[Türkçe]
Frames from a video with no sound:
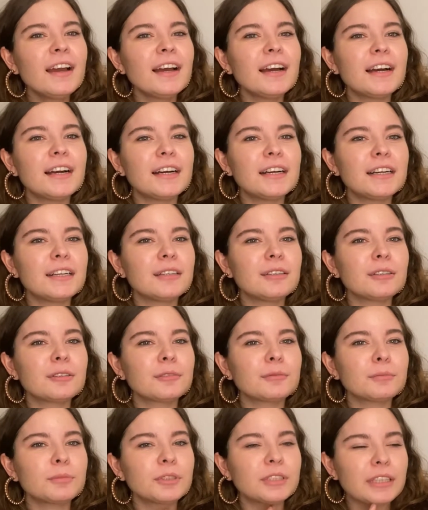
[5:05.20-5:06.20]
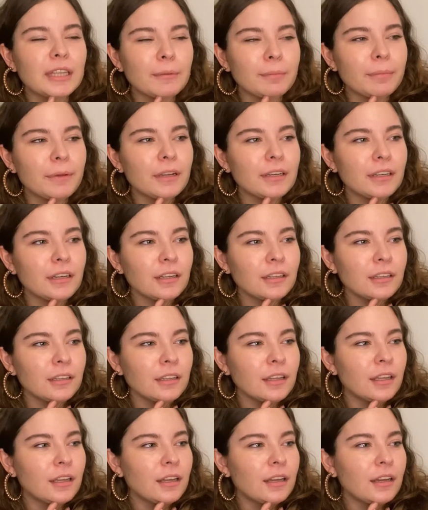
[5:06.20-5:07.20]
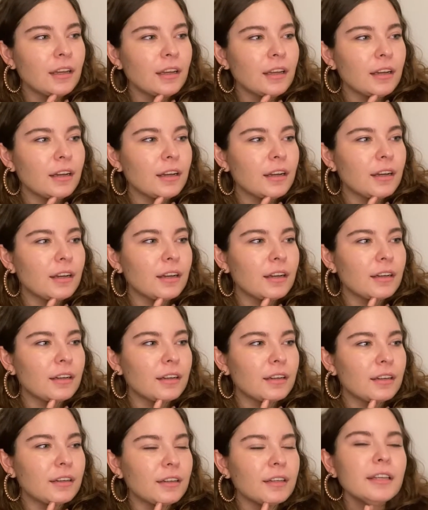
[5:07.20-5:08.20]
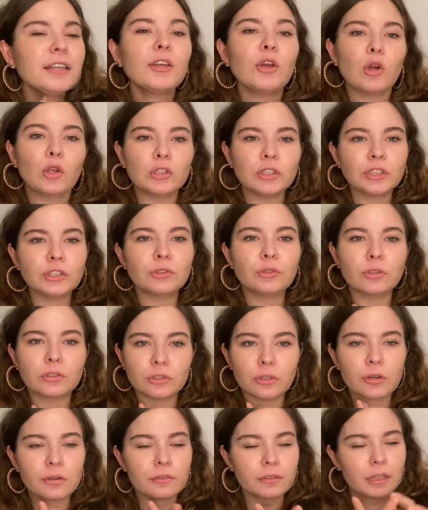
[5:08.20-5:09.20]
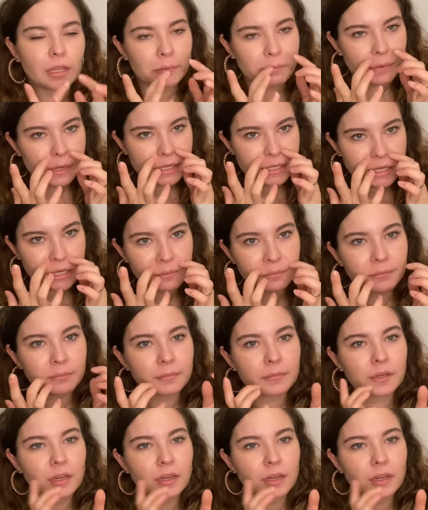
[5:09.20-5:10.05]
Ee, bu kitaplardan İlk önce George Orwell'dan başlayalım.